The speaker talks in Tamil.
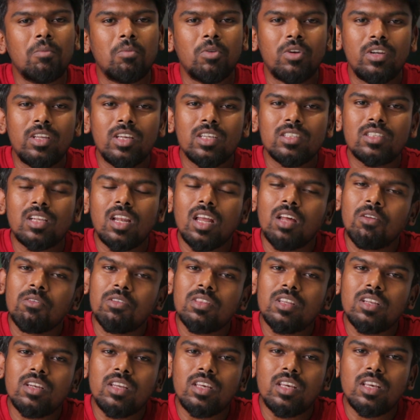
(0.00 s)
இப்போ டிஎஸ்எல்ஆர்
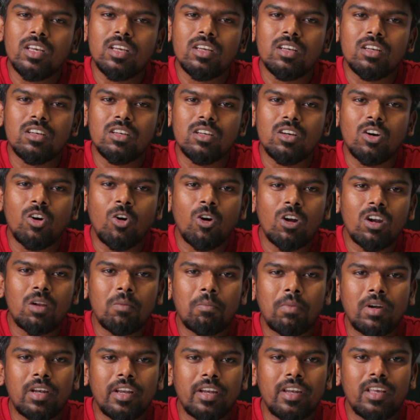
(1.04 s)
வந்து நீங்கள்
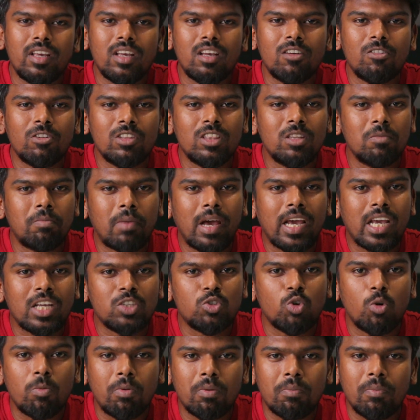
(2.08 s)
ஆர்டர் பண்ணிட்டீங்க வந்து
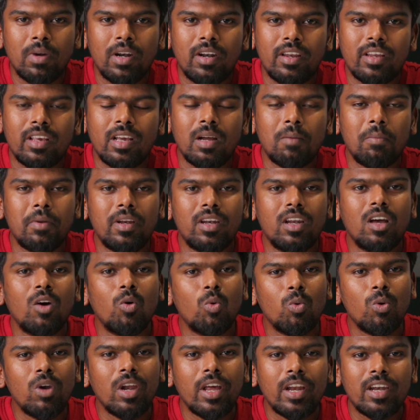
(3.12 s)
பேக்கேஜ் ஓப்பன் பண்ணுறீங்க அப்படின்னா
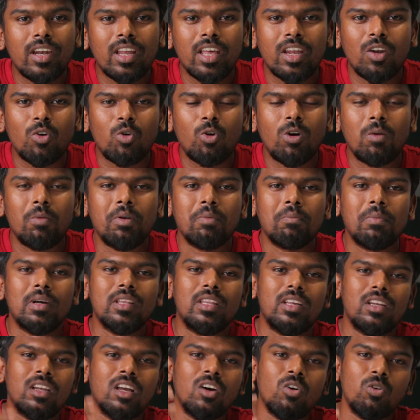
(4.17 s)
உள்ளே என்ன இருக்கும் அப்படின்னு
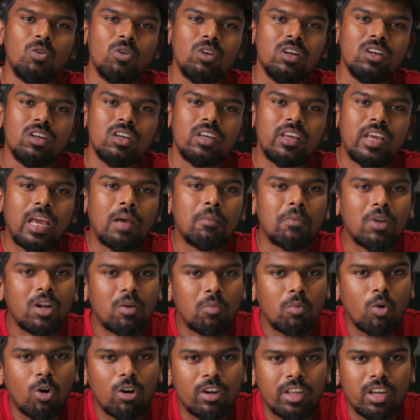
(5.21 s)
பார்த்தீங்கன்னா ஒரு கேமரா
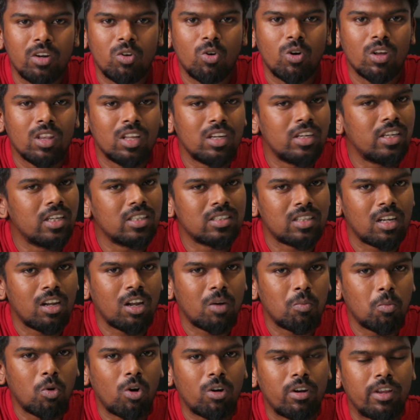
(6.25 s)
பாடி இருக்கும் அதான்
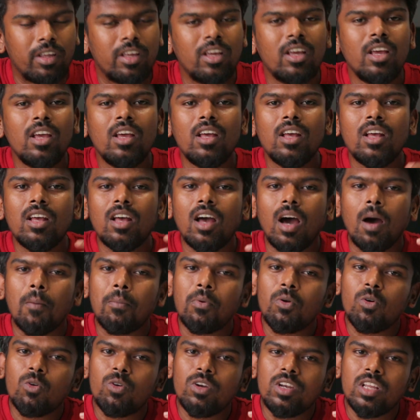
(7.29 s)
டிஎஸ்எல்ஆர் பாடி
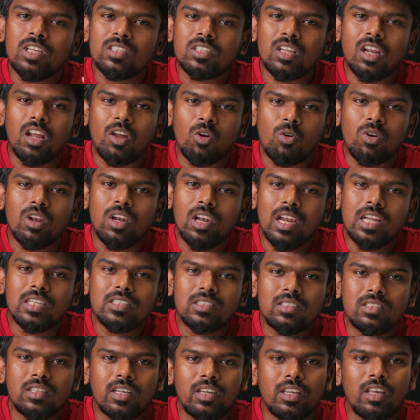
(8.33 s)
அப்புறம் டிஎஸ்எல்ஆரோட
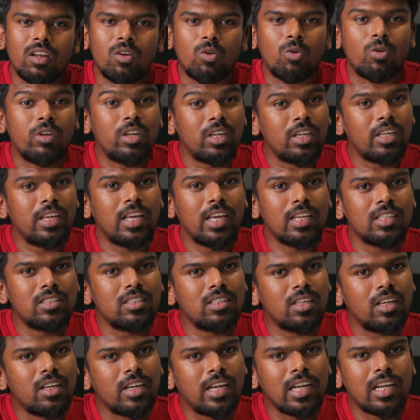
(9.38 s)
லென்ஸ் தனியாக இருக்கும் இன்கேஸ்
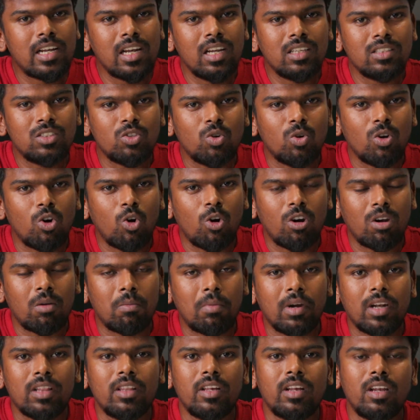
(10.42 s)
நீங்கள் கிட் லென்ஸோட ஆர்டர்
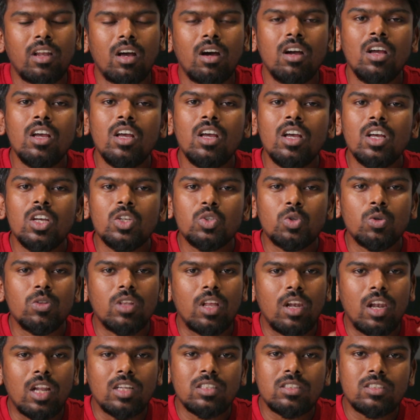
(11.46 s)
பண்ணியிருந்தீங்கன்னா ஸோ இந்த
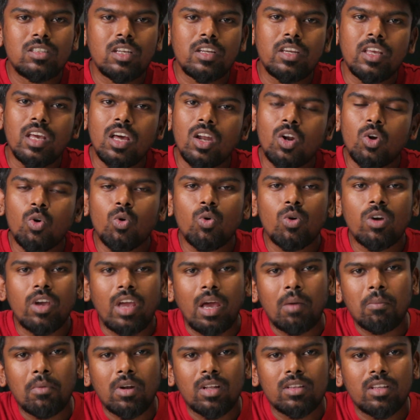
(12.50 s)
லென்ஸ் தனியாக இருக்கும்
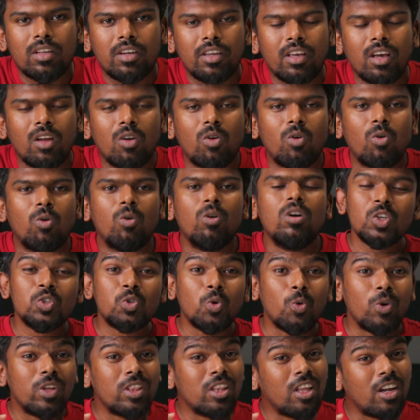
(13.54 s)
கேமரா தனியாக இருக்கும் ஸோ
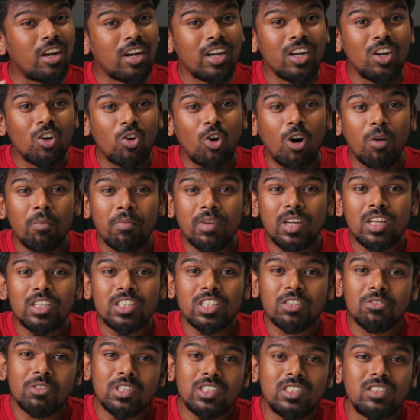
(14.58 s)
இந்த ரெண்டு
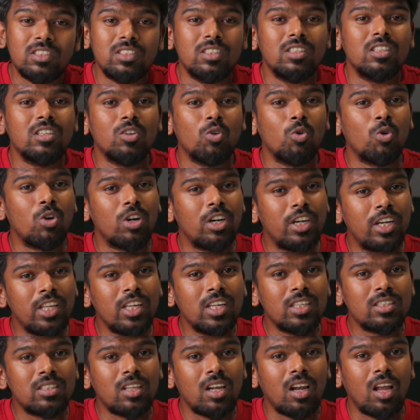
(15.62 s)
காம்பினேஷன் வச்சு ஒரு
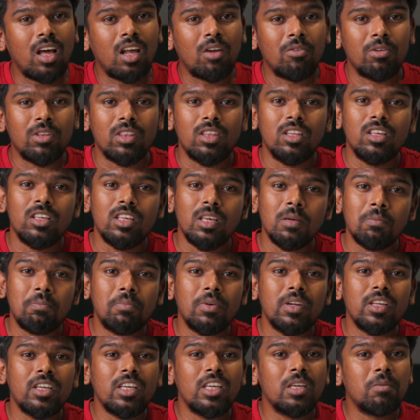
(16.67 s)
டிஎஸ்எல்ஆர் வந்து
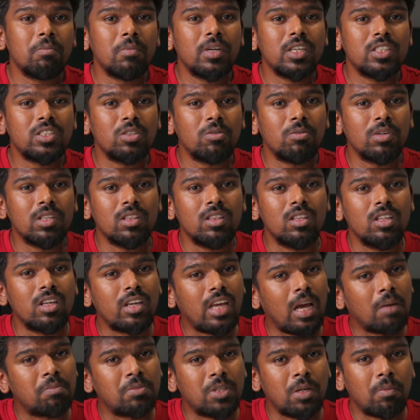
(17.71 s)
எப்படி இமேஜை வந்து
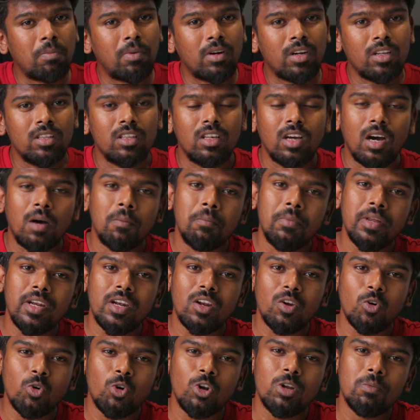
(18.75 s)
கேப்சர் பண்ணுது
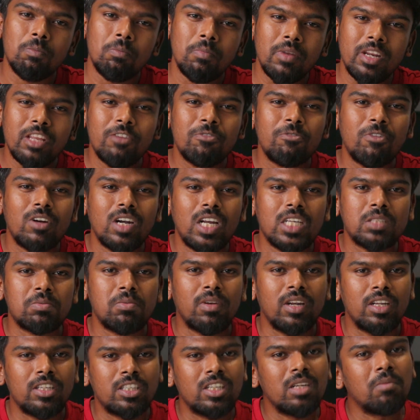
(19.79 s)
அப்படின்ற ஒரு ப்ரீஃபான
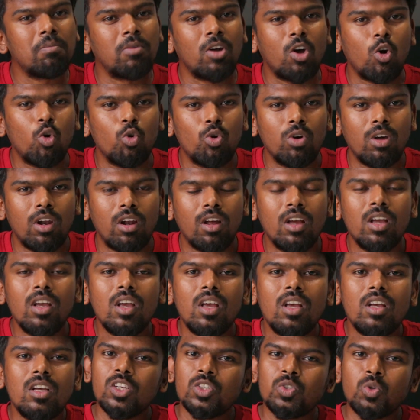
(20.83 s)
எக்ஸ்ப்ளனேஷன் இப்போ நான் கொடுக்குறேன்
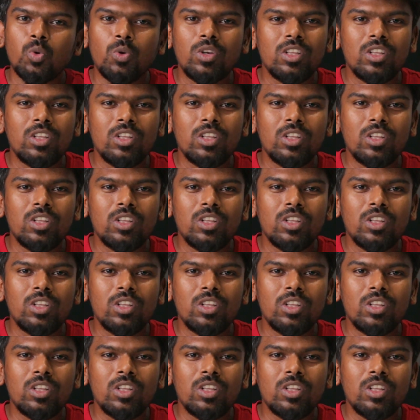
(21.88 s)
ஸோ